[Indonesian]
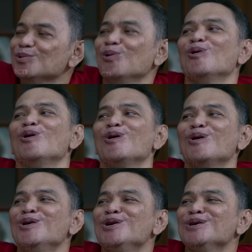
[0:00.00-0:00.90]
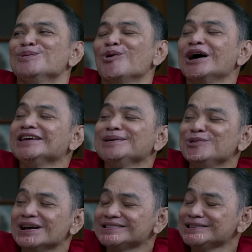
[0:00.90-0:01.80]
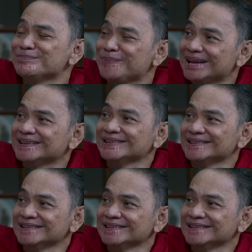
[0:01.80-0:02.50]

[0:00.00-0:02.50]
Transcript: Oh, bukannya ibu yang simpan?